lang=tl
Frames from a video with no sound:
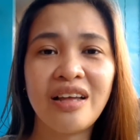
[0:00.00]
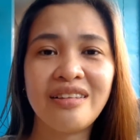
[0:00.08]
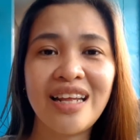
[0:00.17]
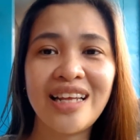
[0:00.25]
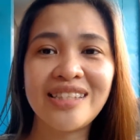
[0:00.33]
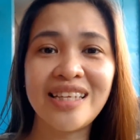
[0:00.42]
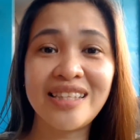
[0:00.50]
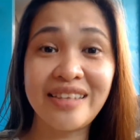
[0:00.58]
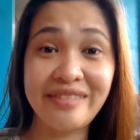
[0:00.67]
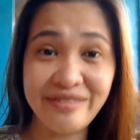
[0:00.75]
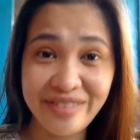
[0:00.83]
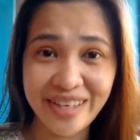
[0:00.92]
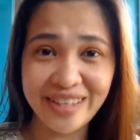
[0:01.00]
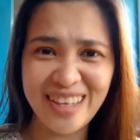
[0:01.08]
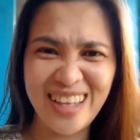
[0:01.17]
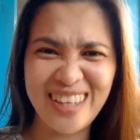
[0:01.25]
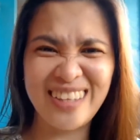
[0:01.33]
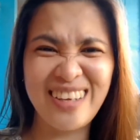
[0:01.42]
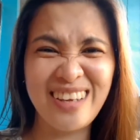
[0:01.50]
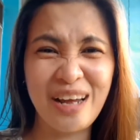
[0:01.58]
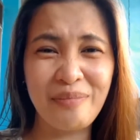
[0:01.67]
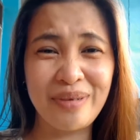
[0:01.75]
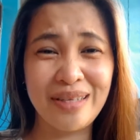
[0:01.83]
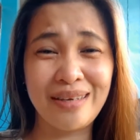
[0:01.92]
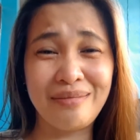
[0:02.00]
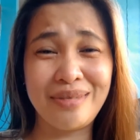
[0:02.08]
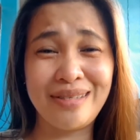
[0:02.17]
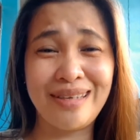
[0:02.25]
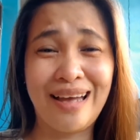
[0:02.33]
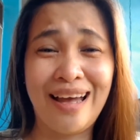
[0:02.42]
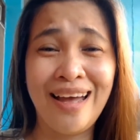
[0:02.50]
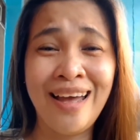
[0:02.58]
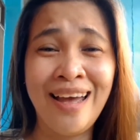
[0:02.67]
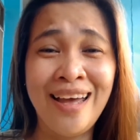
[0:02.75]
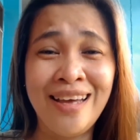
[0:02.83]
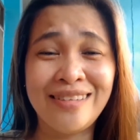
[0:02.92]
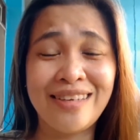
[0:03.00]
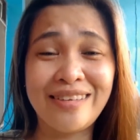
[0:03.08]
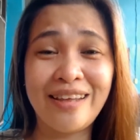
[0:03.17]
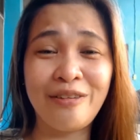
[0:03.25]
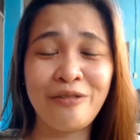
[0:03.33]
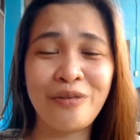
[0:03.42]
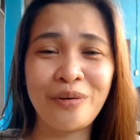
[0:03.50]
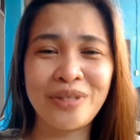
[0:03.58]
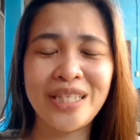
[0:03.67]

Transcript: nasa TV dahil nga nahirapan kami sa, sa cellphone.